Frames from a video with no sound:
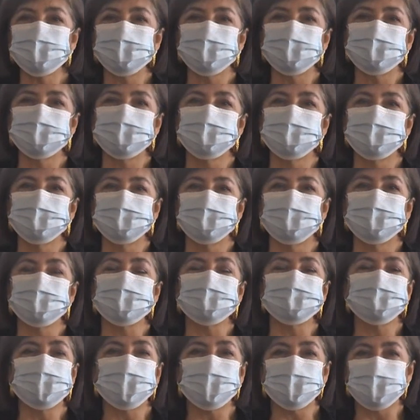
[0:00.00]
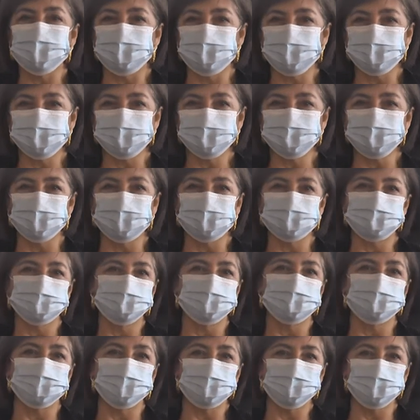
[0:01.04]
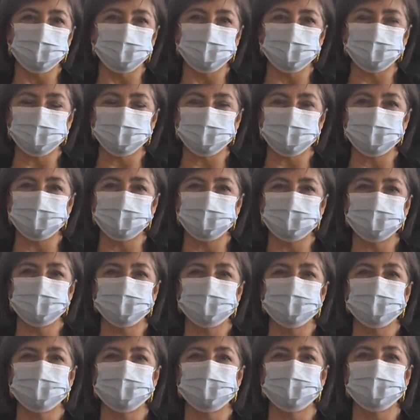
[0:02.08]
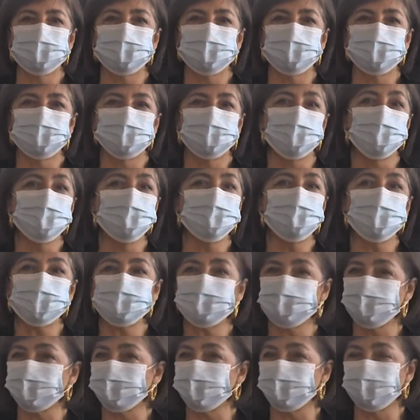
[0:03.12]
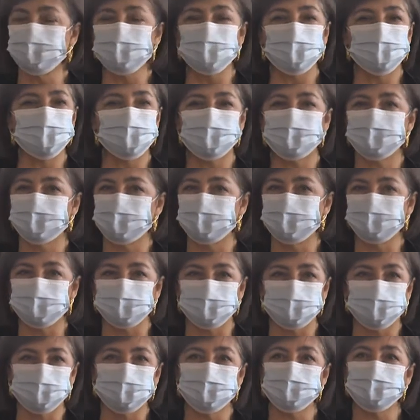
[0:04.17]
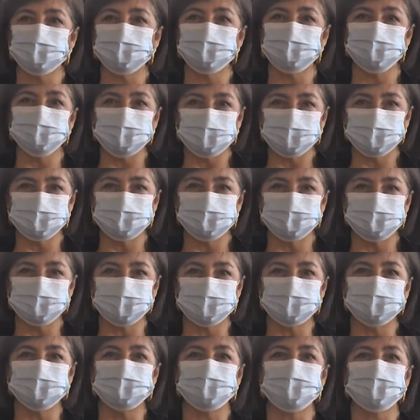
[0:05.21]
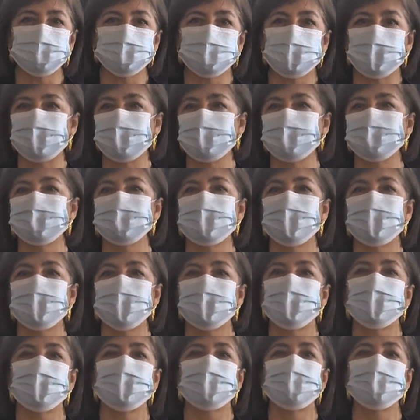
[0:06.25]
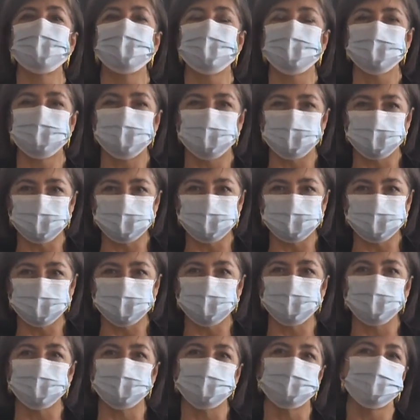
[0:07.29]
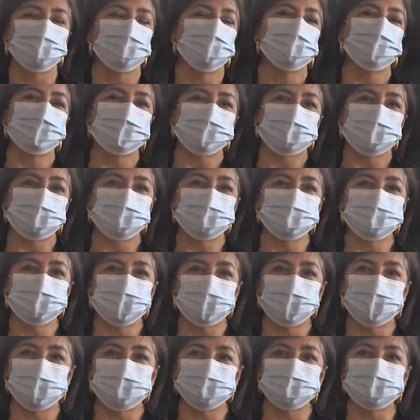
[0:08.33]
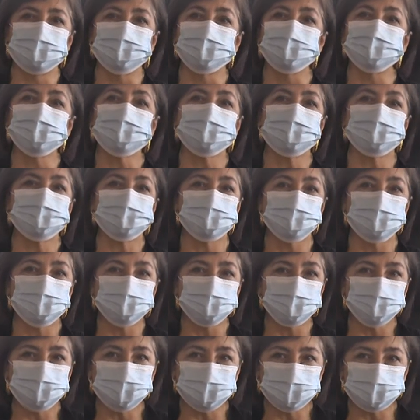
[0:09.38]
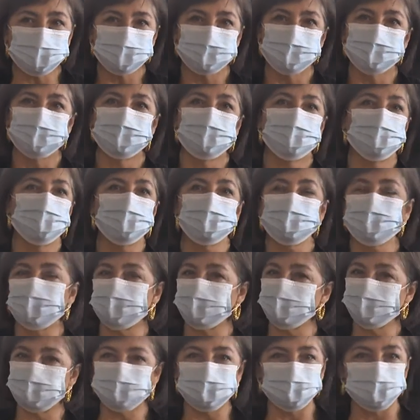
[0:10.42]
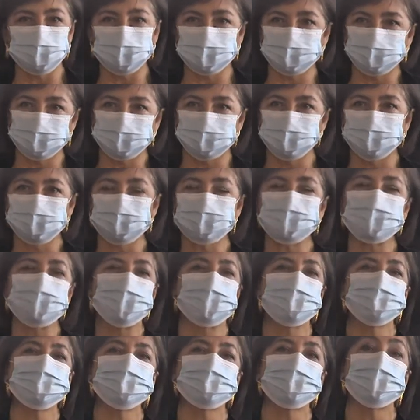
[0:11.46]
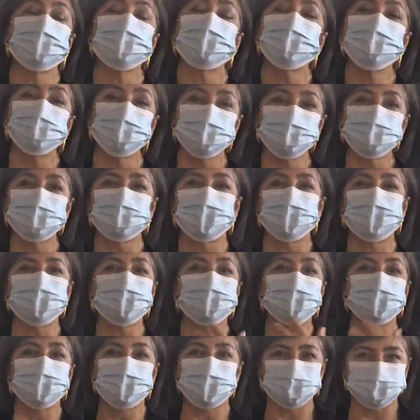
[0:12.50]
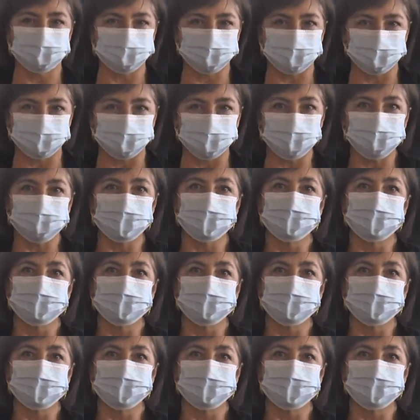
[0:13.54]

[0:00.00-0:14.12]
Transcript: eh, accadrà che nelle scuole superiori eh, un 25% solo di studenti potrà andare in presenza con criteri di rotazione o tra gli studenti di una classe o tra classi.